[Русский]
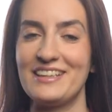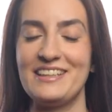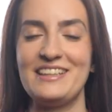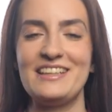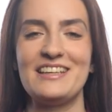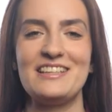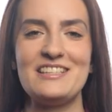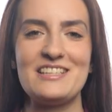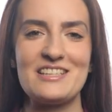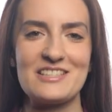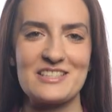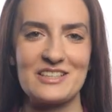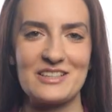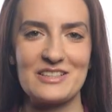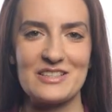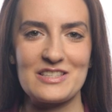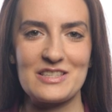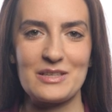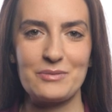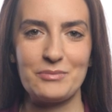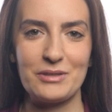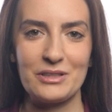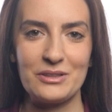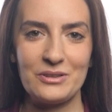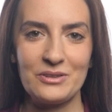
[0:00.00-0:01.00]
Я детский
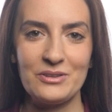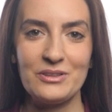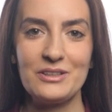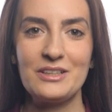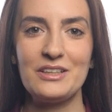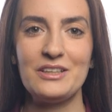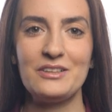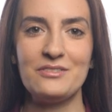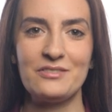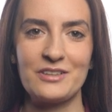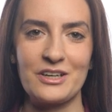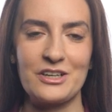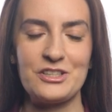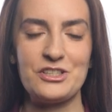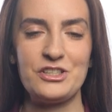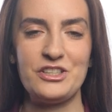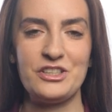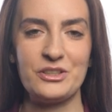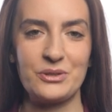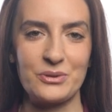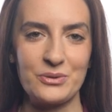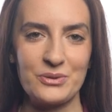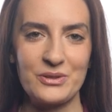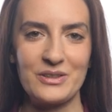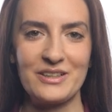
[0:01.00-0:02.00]
стоматолог и
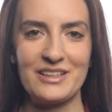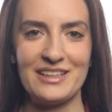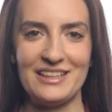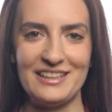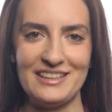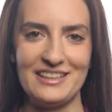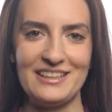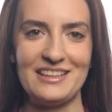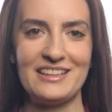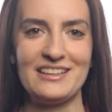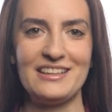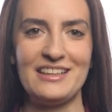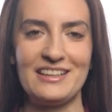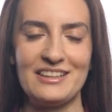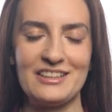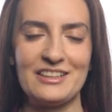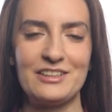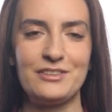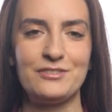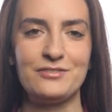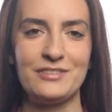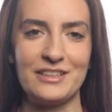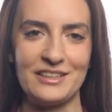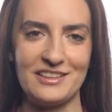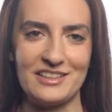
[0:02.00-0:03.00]
врач-хирург клиники
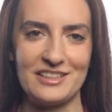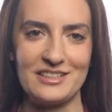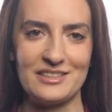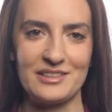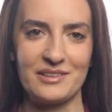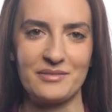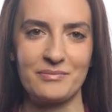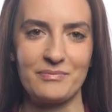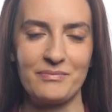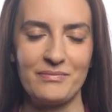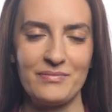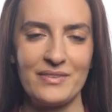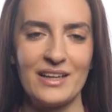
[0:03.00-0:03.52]
Dental Fantasy.